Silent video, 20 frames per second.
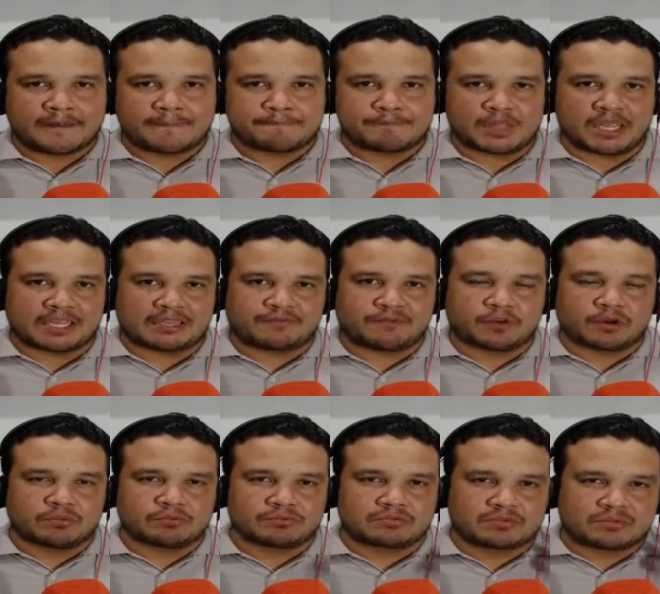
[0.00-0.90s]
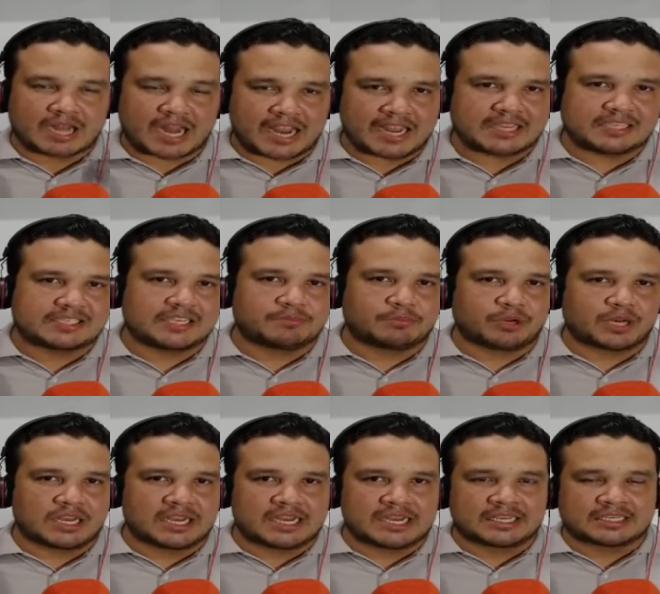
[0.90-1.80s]
Né? Foram três
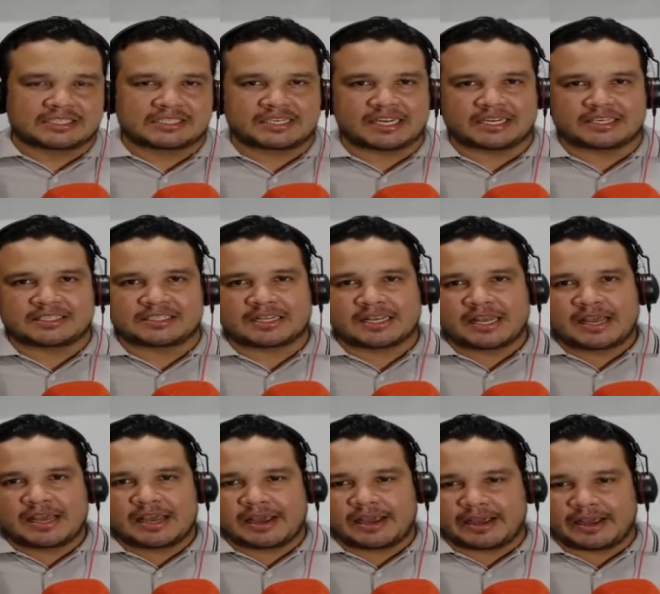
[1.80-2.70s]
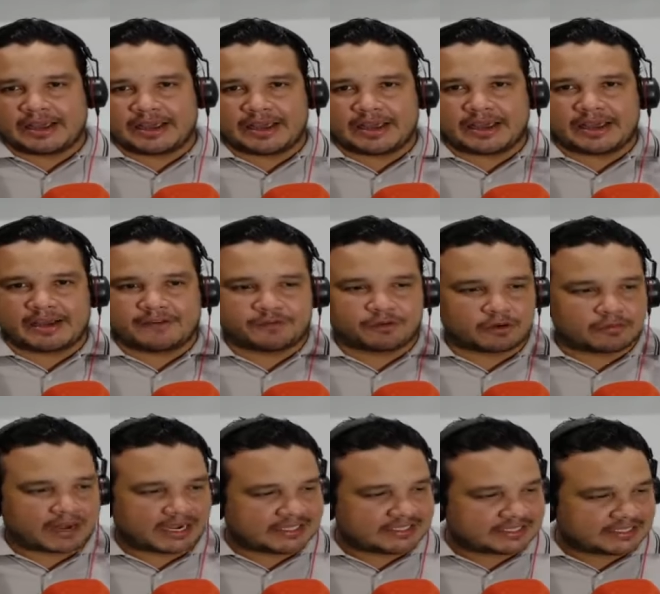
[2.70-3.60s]
ambulâncias, é, foram
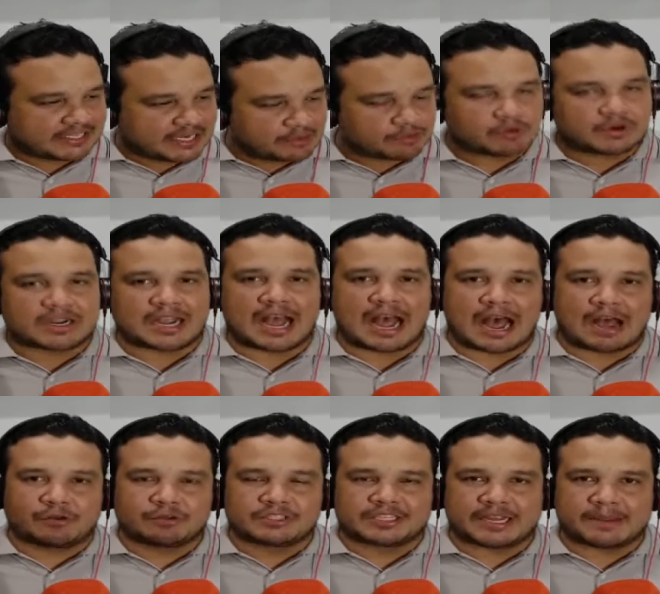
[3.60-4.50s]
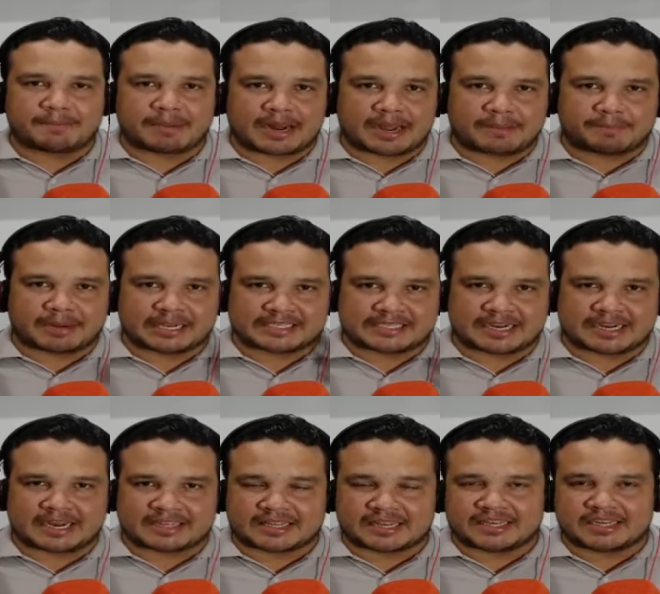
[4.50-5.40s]
mais cinco carros aí para, para a
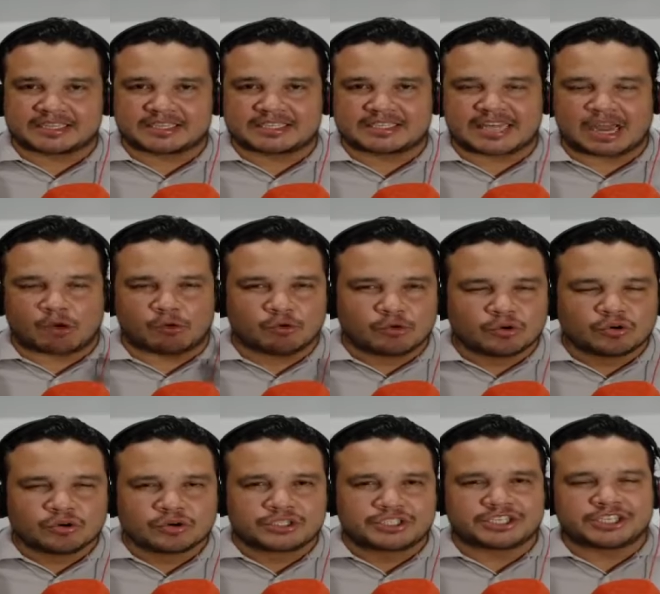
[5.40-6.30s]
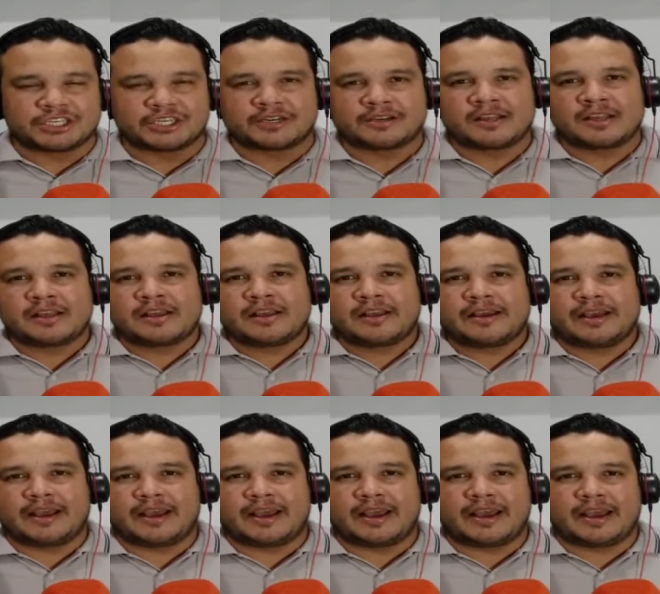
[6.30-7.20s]
Secretaria de Saúde,
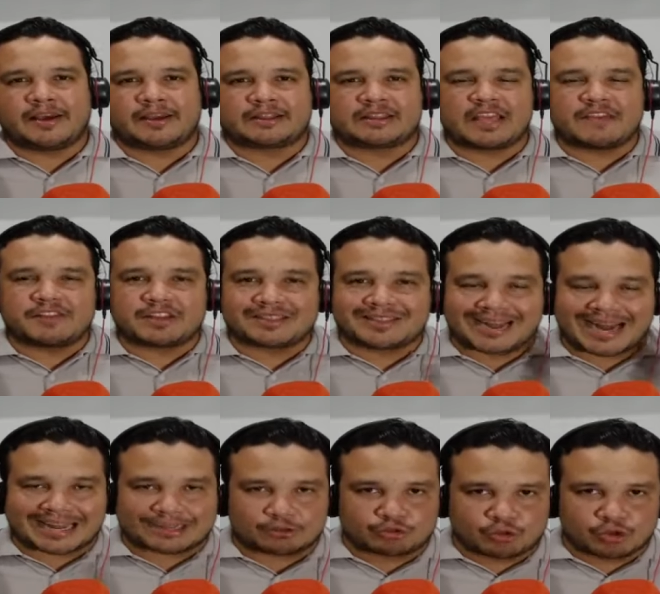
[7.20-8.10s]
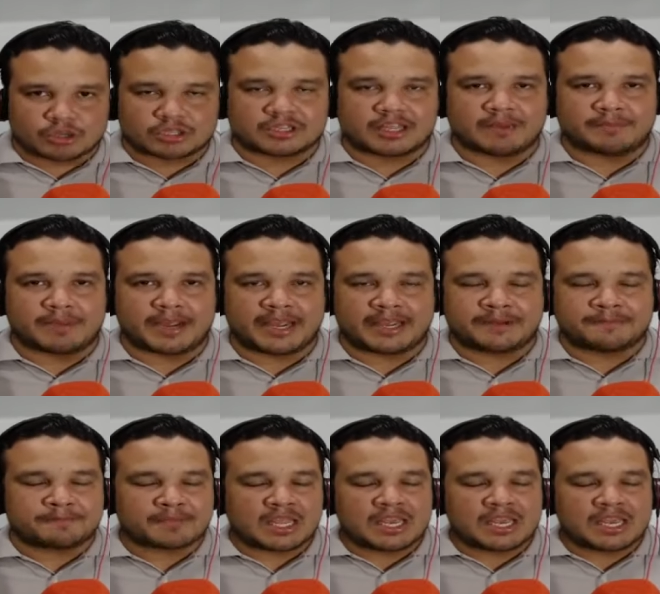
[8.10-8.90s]
é, teve trator também.